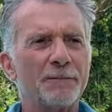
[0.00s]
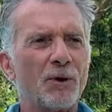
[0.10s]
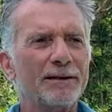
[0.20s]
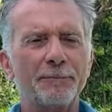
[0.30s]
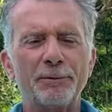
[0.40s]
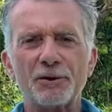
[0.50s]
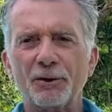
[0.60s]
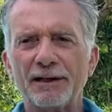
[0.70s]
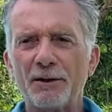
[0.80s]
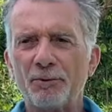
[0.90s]
quante,
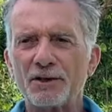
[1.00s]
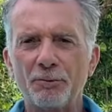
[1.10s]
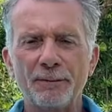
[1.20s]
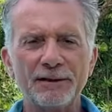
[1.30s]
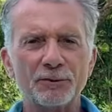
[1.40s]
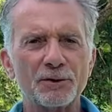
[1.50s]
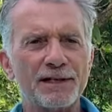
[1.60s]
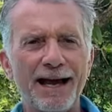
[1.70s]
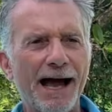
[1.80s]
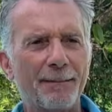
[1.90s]
persone che in questo momento
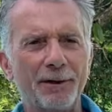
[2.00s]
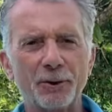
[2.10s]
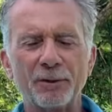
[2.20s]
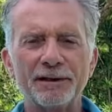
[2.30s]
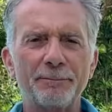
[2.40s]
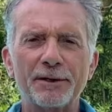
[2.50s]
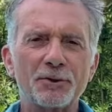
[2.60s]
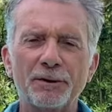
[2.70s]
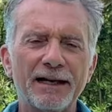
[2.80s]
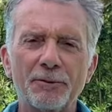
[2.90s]
si amano, quante
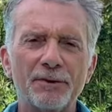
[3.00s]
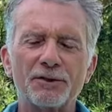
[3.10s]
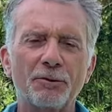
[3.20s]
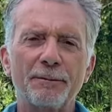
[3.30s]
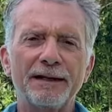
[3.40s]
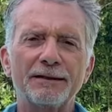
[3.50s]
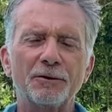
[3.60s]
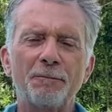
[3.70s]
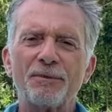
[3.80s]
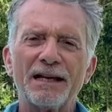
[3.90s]
persone che in questo
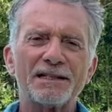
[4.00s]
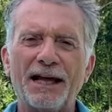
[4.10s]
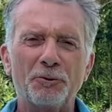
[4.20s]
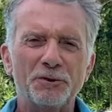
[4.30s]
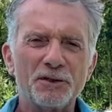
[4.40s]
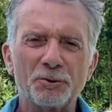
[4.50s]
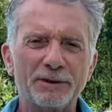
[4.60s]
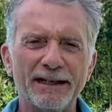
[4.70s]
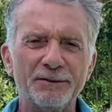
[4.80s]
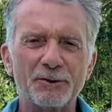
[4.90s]
momento stanno
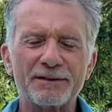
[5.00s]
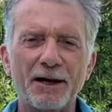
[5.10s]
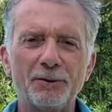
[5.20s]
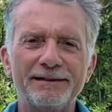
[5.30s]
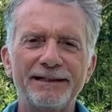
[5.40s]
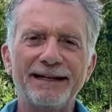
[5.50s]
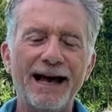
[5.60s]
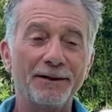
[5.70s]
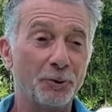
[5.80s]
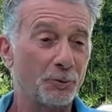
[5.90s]
discutendo, stanno
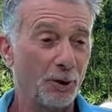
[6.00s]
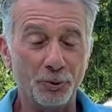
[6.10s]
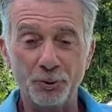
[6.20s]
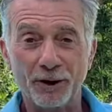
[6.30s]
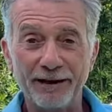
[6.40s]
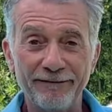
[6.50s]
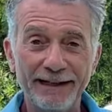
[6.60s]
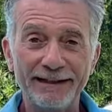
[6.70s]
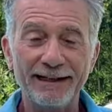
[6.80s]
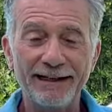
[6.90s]
litigando, qualcuno che
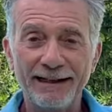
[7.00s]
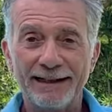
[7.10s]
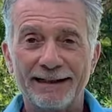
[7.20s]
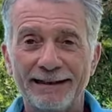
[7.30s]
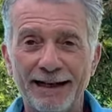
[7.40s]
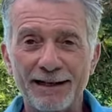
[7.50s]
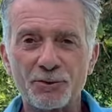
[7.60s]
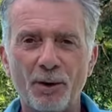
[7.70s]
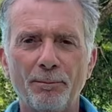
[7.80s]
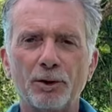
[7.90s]
vende dalla
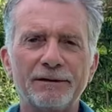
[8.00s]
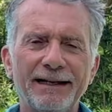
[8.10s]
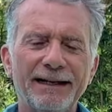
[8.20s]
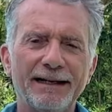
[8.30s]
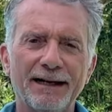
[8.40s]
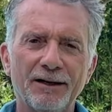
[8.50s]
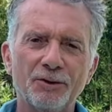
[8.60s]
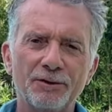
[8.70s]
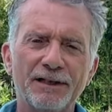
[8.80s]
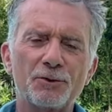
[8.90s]
sua bottega
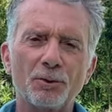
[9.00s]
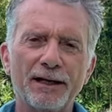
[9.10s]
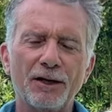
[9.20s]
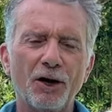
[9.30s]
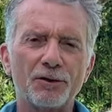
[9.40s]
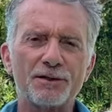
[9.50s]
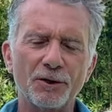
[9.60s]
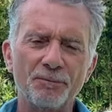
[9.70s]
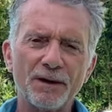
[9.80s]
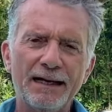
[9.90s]
o nel suo
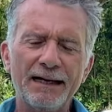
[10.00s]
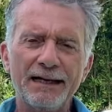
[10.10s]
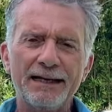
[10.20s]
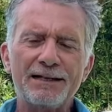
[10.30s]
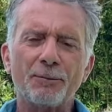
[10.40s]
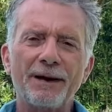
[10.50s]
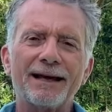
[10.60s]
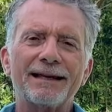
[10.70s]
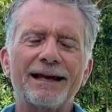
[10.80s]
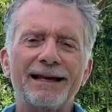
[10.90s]
negozio. Insomma,
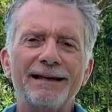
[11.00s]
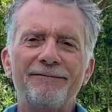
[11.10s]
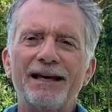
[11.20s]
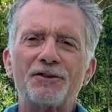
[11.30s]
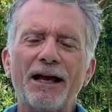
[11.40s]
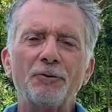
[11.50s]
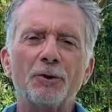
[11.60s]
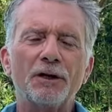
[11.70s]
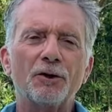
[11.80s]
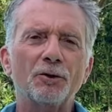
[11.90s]

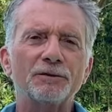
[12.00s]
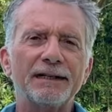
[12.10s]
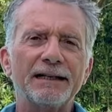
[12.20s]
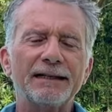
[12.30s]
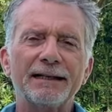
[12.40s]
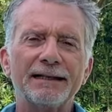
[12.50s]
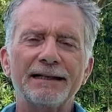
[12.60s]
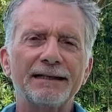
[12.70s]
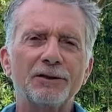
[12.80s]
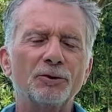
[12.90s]
viaggiando incontri,
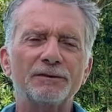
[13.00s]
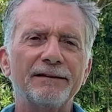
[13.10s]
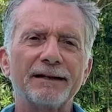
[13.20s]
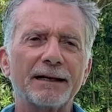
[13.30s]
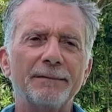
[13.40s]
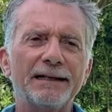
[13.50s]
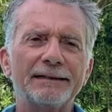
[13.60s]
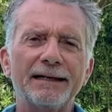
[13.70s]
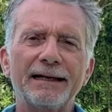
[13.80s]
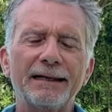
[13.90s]
incontri
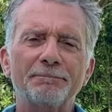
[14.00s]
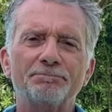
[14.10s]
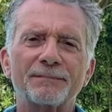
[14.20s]
veramente